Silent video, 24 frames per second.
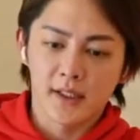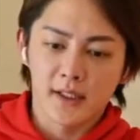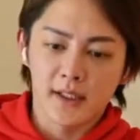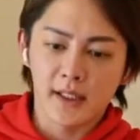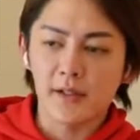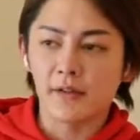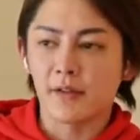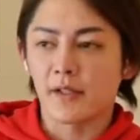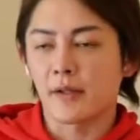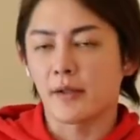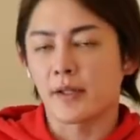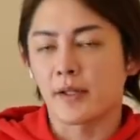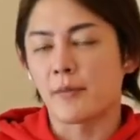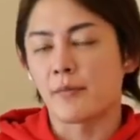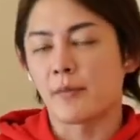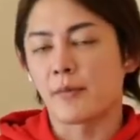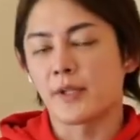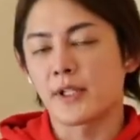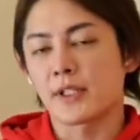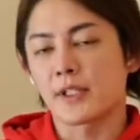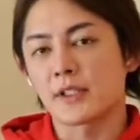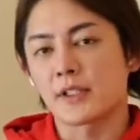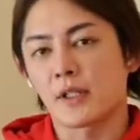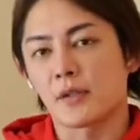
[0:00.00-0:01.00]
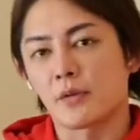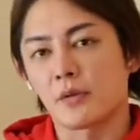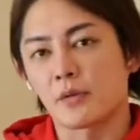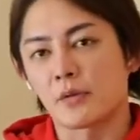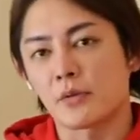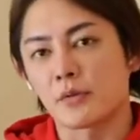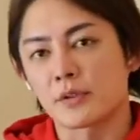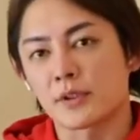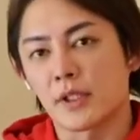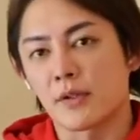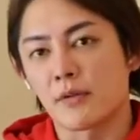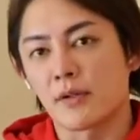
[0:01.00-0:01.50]
なので、多分皆さんのお
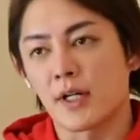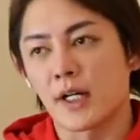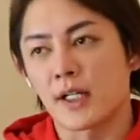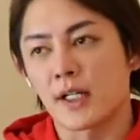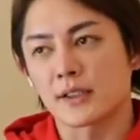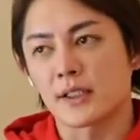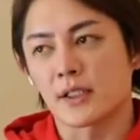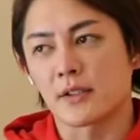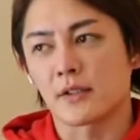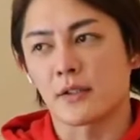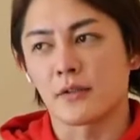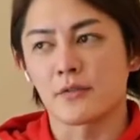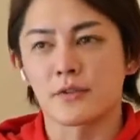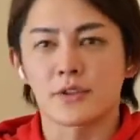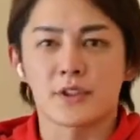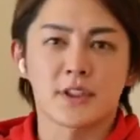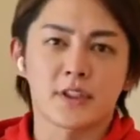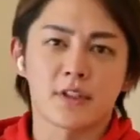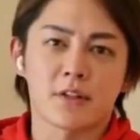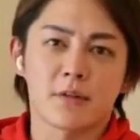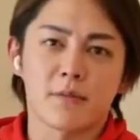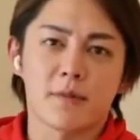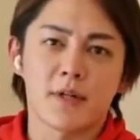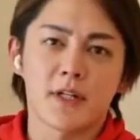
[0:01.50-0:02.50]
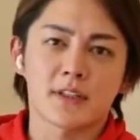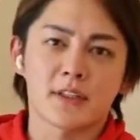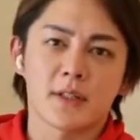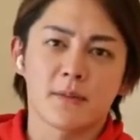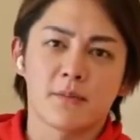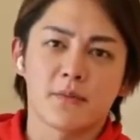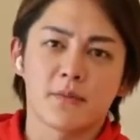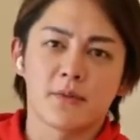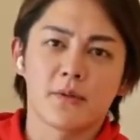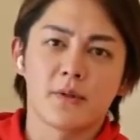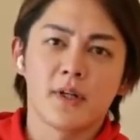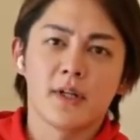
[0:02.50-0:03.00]
父さん、お母さんとかおじいちゃん、おばあちゃ
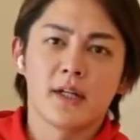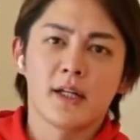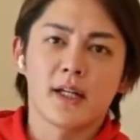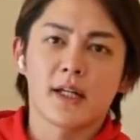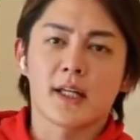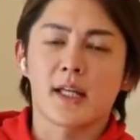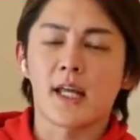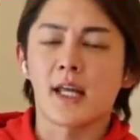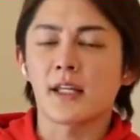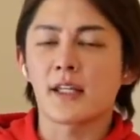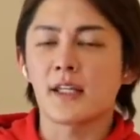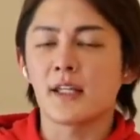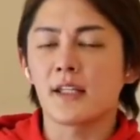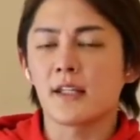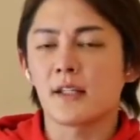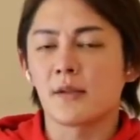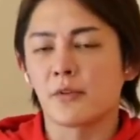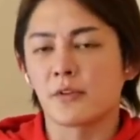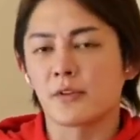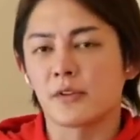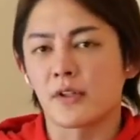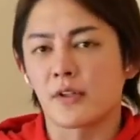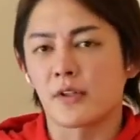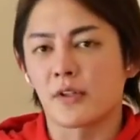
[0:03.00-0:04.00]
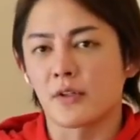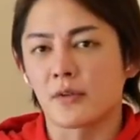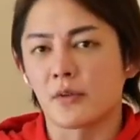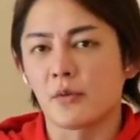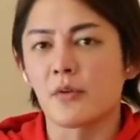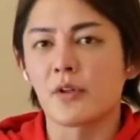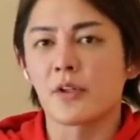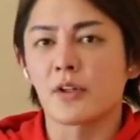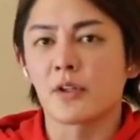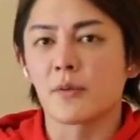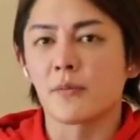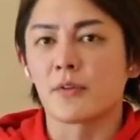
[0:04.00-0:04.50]
んも、現金で持ってる人
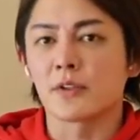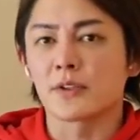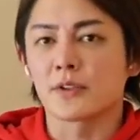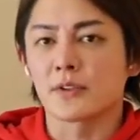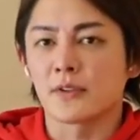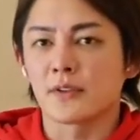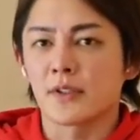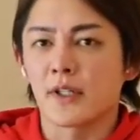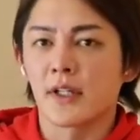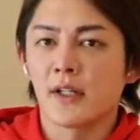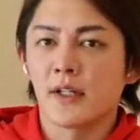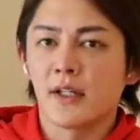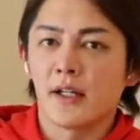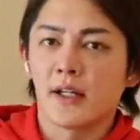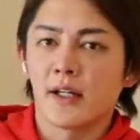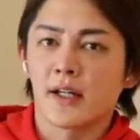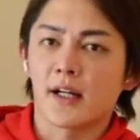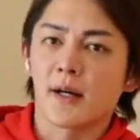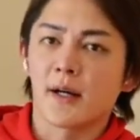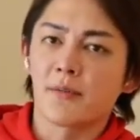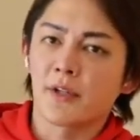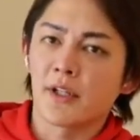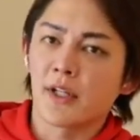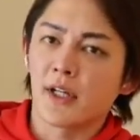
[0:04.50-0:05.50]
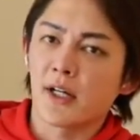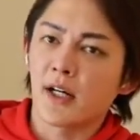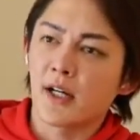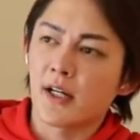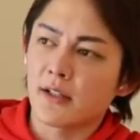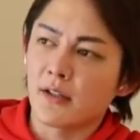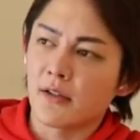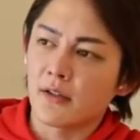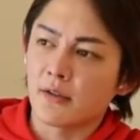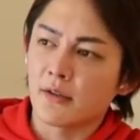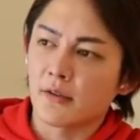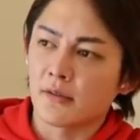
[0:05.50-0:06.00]
多いと思うんですよね。株に変え
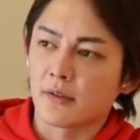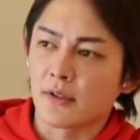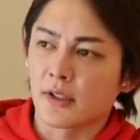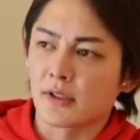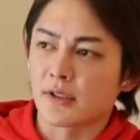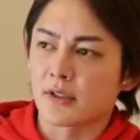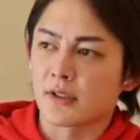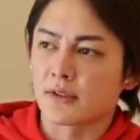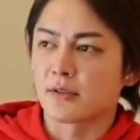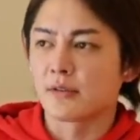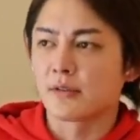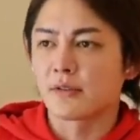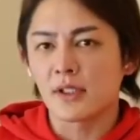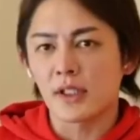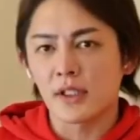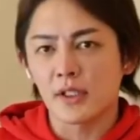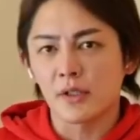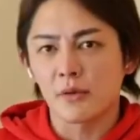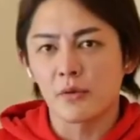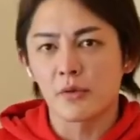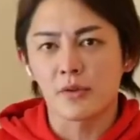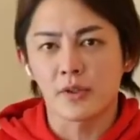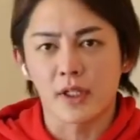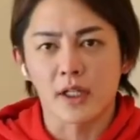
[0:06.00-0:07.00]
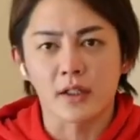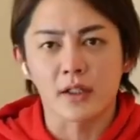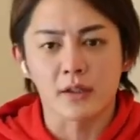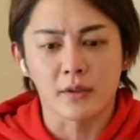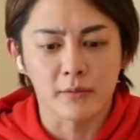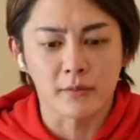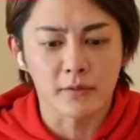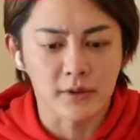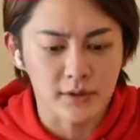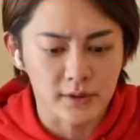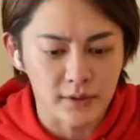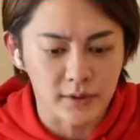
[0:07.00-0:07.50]
てる人とかってそんなに多くないと
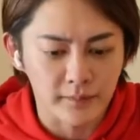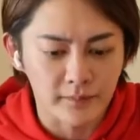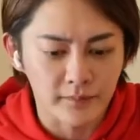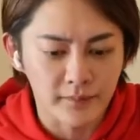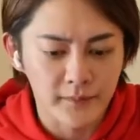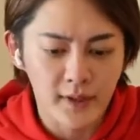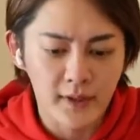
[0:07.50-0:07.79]
思うんですよ。